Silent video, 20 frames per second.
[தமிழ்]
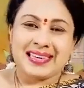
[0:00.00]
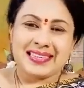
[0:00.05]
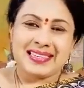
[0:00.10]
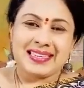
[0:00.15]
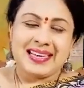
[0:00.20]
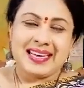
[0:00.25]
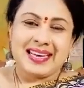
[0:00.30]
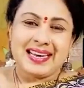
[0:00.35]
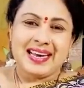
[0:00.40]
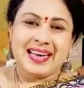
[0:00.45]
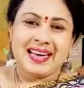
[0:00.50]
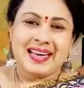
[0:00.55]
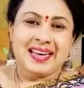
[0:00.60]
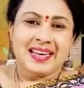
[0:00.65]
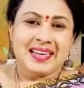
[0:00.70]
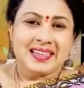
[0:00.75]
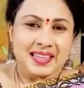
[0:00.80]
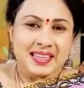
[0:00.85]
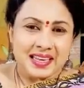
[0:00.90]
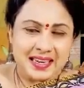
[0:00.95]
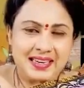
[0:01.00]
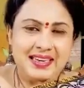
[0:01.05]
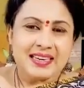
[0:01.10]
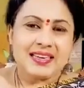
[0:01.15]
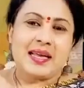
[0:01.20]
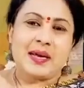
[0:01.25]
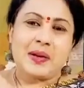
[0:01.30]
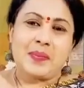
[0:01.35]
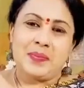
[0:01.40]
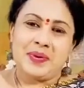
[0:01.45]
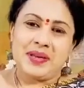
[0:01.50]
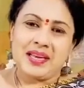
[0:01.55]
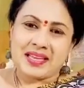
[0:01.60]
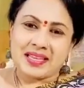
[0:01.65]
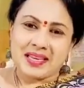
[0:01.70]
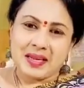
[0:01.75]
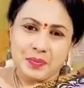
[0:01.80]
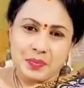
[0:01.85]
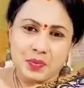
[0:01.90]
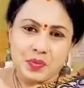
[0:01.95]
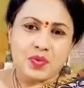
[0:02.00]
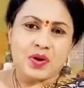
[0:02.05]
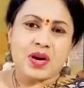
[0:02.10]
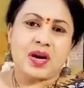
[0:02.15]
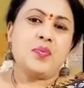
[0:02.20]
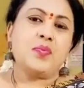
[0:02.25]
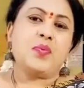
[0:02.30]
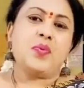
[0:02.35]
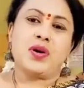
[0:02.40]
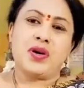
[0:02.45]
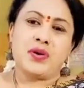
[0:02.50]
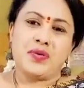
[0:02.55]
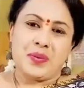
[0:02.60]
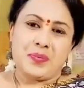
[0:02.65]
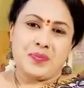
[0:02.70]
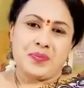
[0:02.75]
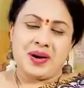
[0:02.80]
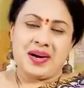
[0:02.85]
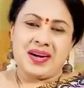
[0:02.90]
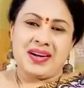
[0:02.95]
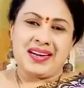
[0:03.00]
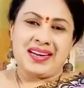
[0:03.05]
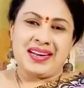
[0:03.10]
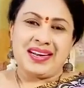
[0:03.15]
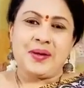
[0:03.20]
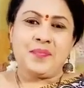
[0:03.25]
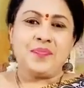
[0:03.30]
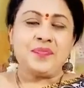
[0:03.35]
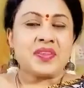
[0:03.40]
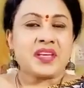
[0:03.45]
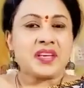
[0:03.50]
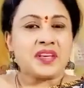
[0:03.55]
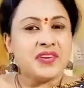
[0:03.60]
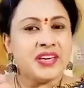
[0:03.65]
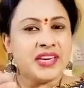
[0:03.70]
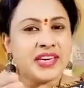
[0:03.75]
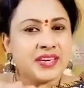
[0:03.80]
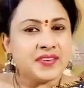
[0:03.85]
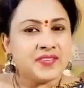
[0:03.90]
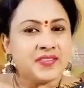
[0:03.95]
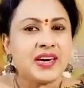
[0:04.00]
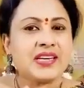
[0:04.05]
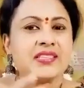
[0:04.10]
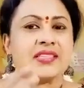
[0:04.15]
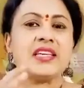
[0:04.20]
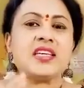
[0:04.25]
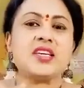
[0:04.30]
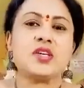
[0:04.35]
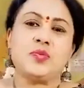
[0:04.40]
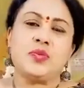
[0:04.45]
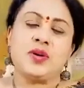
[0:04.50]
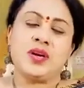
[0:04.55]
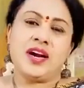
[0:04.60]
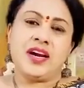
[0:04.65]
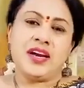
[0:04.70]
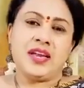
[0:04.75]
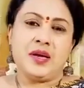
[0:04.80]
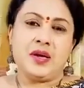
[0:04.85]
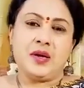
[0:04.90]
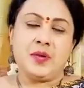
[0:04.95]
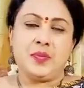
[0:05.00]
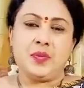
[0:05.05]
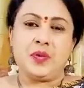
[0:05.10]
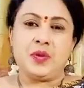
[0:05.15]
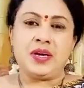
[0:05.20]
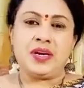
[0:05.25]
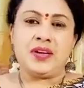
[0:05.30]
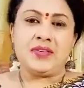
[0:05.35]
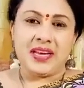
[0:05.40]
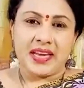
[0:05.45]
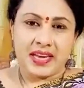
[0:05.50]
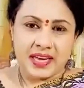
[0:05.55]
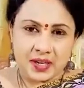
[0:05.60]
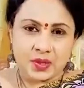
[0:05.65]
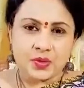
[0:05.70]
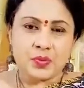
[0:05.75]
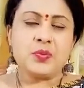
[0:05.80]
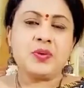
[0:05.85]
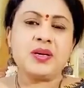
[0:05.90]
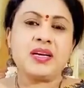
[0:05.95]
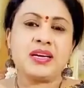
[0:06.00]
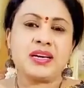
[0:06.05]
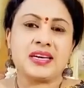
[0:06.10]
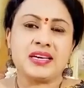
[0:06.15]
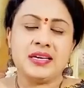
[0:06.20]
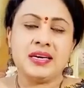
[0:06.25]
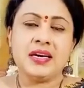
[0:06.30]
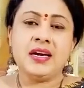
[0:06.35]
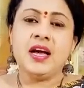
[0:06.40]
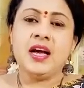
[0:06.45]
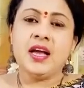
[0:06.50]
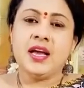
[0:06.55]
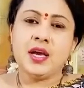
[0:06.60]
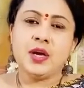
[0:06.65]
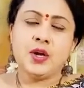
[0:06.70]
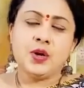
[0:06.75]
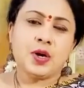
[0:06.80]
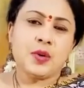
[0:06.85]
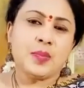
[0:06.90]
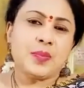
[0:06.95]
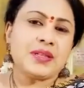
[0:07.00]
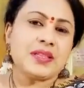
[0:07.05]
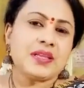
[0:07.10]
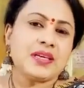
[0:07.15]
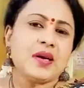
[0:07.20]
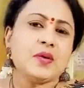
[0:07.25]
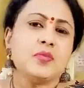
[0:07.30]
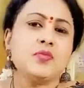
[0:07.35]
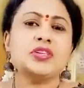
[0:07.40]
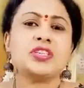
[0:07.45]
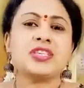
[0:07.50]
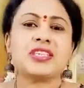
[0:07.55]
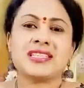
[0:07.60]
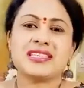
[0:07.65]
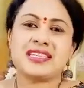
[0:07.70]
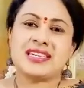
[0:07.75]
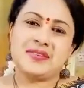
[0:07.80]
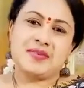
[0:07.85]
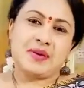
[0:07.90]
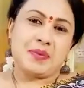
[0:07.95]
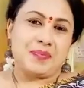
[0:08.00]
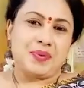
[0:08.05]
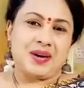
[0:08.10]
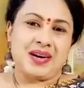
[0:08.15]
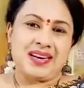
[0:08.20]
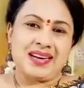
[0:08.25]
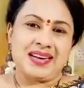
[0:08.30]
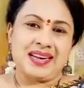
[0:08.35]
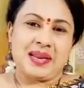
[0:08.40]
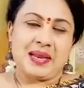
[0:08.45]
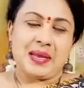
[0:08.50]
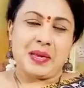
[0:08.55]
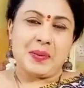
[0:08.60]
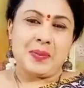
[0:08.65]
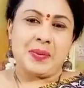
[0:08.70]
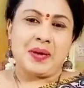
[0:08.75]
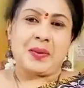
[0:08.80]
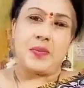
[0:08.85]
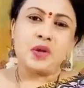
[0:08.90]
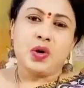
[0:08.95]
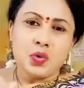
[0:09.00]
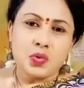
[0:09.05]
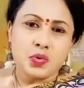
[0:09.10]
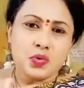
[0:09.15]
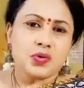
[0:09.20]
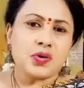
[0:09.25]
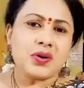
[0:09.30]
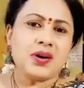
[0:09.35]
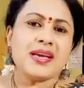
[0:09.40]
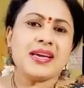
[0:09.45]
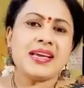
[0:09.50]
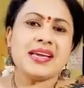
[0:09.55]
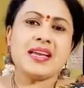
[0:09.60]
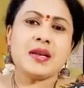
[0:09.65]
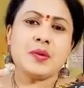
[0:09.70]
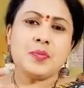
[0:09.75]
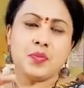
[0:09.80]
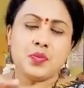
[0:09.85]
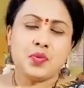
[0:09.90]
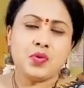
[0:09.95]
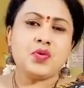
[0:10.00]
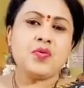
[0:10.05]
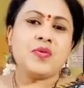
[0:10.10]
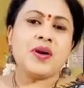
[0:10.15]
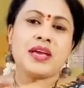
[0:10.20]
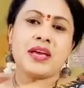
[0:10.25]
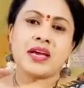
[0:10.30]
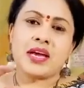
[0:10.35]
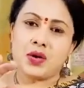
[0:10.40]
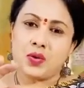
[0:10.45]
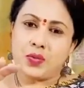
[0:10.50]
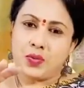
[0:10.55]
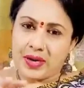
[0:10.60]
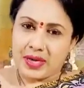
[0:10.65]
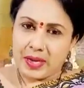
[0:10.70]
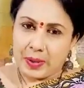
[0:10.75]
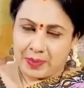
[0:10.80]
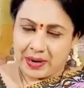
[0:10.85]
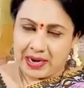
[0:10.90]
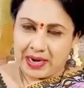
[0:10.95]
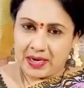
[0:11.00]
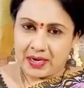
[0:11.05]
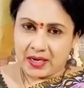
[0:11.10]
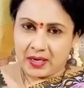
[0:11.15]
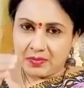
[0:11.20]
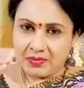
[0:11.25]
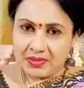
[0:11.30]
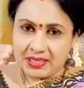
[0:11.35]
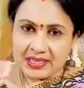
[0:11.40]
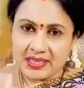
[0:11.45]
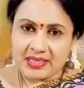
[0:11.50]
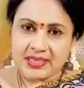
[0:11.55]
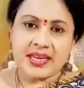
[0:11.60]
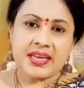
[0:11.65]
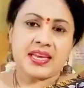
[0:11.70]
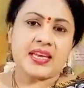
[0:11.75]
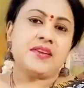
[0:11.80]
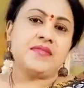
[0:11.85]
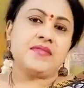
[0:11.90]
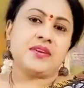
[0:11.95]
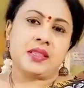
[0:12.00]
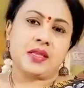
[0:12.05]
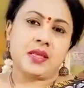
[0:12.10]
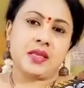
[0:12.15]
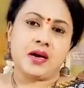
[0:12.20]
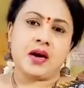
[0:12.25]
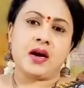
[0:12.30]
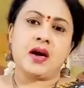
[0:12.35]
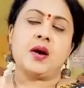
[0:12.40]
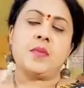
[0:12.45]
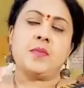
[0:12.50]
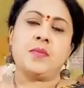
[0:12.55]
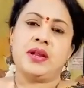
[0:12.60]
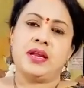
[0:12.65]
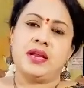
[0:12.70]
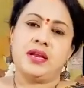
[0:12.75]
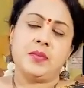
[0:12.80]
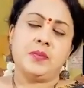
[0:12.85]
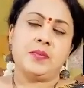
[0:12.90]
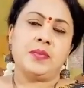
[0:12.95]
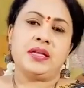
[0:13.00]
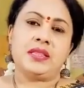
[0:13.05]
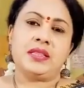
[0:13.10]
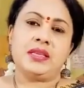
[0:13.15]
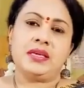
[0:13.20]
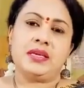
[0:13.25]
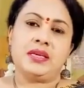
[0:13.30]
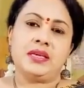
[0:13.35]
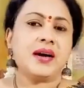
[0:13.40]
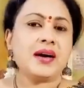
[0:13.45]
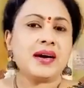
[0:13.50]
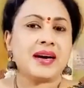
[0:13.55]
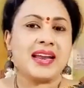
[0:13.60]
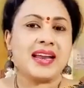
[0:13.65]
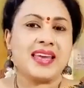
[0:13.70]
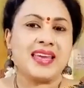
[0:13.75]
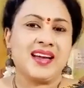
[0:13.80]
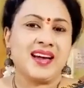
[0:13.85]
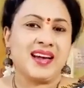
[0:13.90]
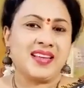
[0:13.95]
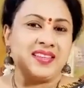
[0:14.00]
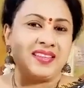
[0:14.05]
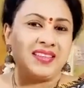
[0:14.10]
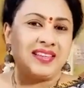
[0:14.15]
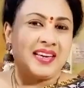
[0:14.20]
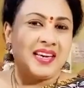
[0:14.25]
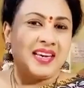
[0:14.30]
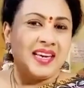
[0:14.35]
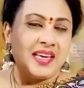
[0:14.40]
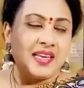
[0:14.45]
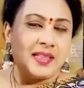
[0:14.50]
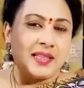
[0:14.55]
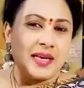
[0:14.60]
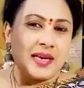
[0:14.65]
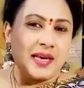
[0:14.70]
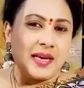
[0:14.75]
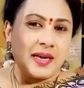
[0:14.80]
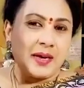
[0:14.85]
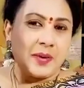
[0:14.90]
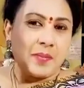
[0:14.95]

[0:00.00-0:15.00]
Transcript: அதில் தண்ணி நிரப்பி அதில் பூக்கள் போட்டு வைப்பாங்க வீட்டு வாசலுக்கு முன்னாடி போட்டு வைக்கிறதும் இருக்குது இன்னொன்று பார்த்திங்கன்னா முற்றத்தில் வைப்பாங்க நிறைய பேர் உருளியில் பூ வைக்கக்கூடிய பழக்கம் இன்றைக்கு வந்ததா அப்படின்னு பார்த்தீங்கன்னா கிடையாது இந்த